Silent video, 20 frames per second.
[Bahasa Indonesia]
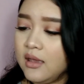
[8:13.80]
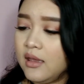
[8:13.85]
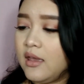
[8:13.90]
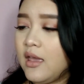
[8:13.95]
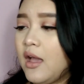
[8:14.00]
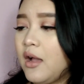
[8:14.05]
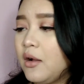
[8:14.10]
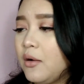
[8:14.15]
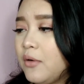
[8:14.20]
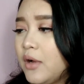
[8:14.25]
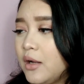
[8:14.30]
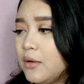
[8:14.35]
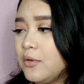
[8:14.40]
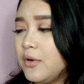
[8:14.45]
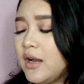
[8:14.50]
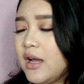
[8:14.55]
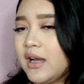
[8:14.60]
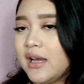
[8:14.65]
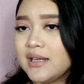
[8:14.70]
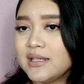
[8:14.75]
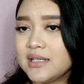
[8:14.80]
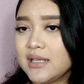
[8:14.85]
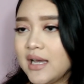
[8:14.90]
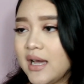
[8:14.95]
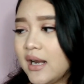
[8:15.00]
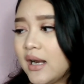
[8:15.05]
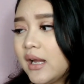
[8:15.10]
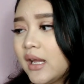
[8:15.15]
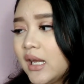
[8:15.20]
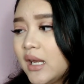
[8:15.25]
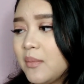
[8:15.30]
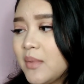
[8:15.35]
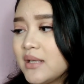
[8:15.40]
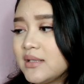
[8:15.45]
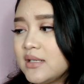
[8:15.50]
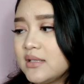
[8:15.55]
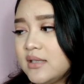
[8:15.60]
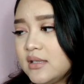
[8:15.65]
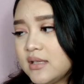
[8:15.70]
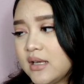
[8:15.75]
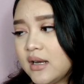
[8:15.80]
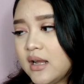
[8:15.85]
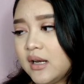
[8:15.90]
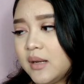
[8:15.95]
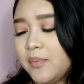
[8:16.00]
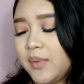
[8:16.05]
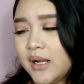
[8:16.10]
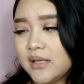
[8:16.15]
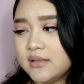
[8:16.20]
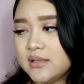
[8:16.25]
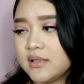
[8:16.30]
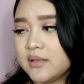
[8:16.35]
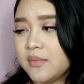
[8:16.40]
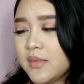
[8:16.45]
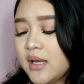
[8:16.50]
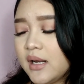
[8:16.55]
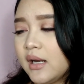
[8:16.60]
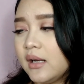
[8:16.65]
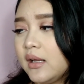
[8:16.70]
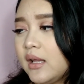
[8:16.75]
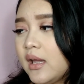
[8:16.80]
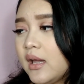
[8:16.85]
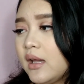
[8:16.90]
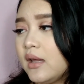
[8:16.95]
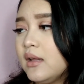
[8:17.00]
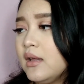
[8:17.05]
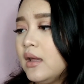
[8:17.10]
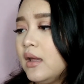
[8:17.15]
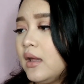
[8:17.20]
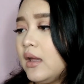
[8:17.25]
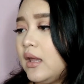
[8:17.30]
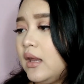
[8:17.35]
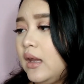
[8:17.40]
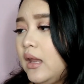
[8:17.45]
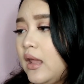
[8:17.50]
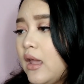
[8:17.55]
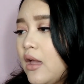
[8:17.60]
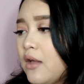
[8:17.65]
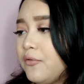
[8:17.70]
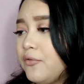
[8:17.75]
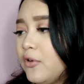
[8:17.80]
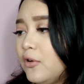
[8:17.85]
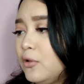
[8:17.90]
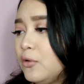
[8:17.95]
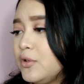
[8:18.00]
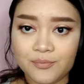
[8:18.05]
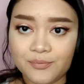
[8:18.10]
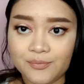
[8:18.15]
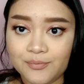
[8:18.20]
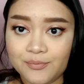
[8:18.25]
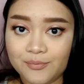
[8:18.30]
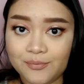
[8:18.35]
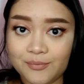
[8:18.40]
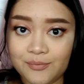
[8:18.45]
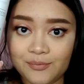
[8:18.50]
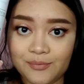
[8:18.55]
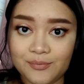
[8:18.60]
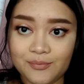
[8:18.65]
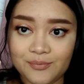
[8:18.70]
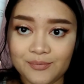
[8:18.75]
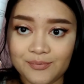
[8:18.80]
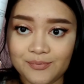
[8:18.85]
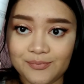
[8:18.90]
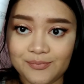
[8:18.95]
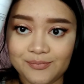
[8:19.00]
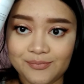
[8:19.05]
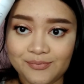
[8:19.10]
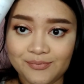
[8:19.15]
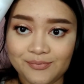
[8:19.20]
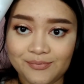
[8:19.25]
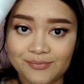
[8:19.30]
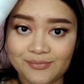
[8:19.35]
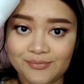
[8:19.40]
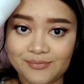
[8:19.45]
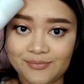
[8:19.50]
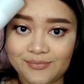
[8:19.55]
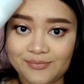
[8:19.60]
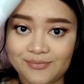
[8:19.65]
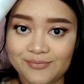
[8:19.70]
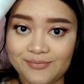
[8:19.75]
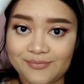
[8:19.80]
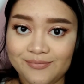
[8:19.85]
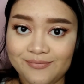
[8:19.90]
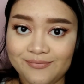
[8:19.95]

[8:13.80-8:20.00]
yang gue gunakan sekarang ini masih sisa dari Prancis kemarin ya. Ini Evoluder uh, Purifying Dry